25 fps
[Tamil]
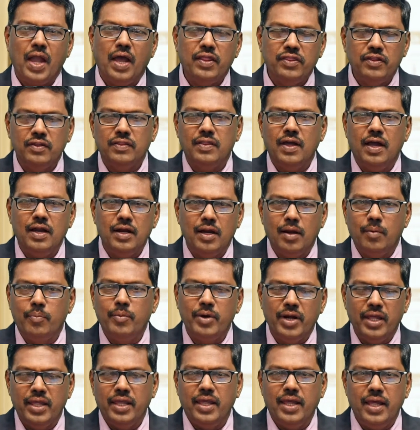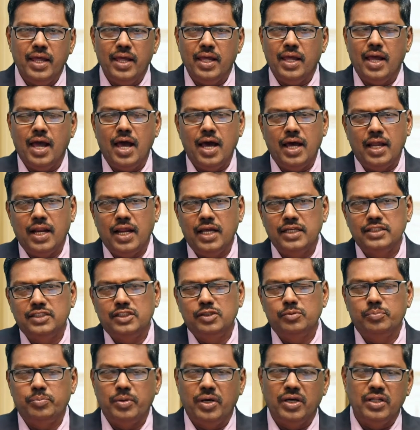அதுதான் நம்முடைய
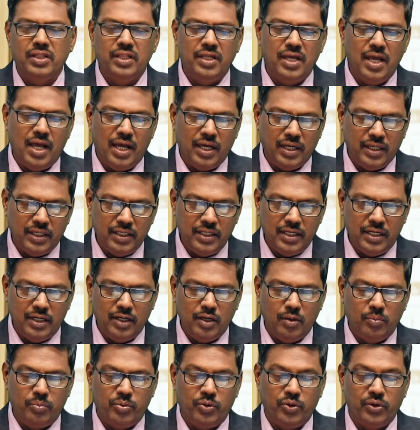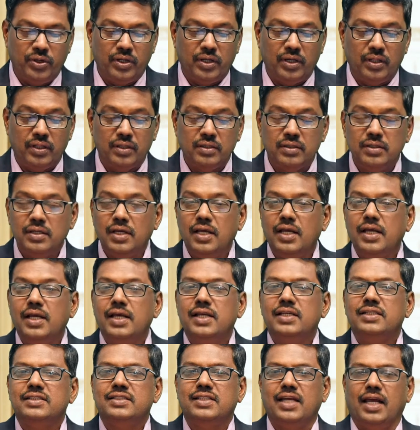ஆராய்ச்சி பகுதியாக இருக்க போகிறது
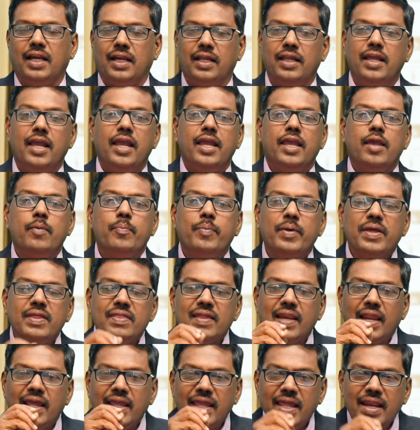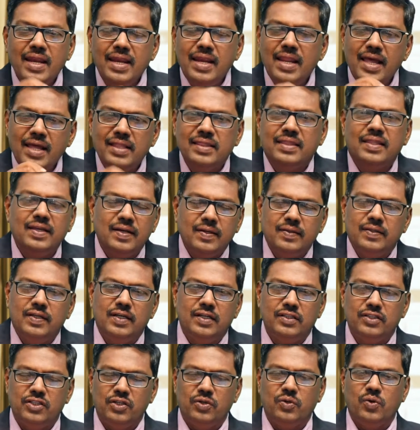சரி இப்போ இதில் என்ன
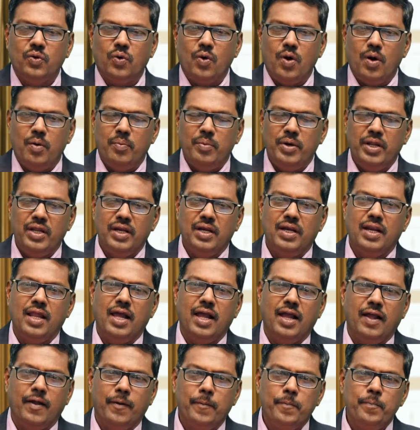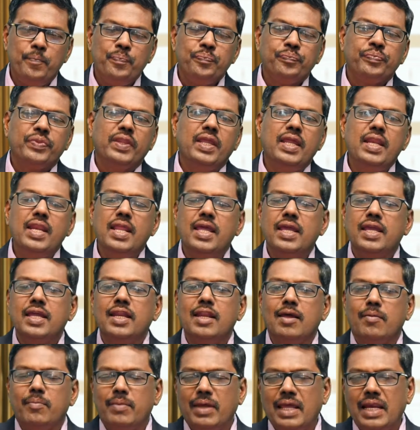தேர்ந்தெடுத்திருக்கிறோம் அப்படின்னா இன்னைக்கு
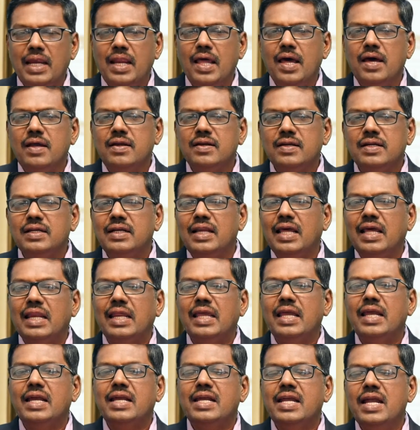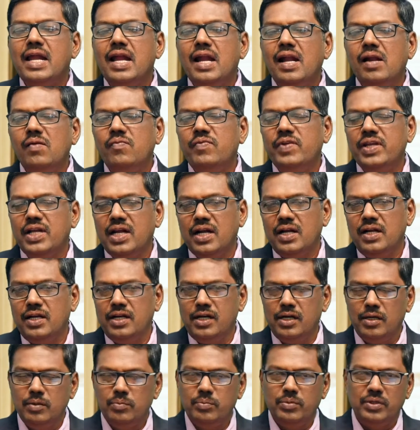நம்ம எல்லாருக்கும் நிறைய கேள்விகள்
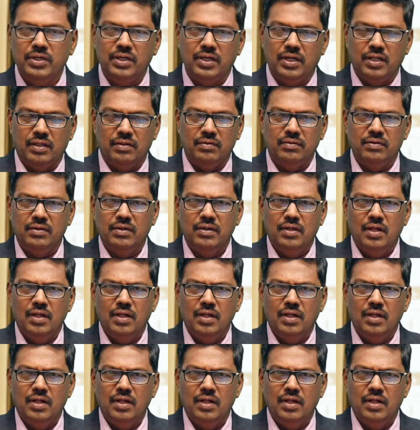எழும்புகிறது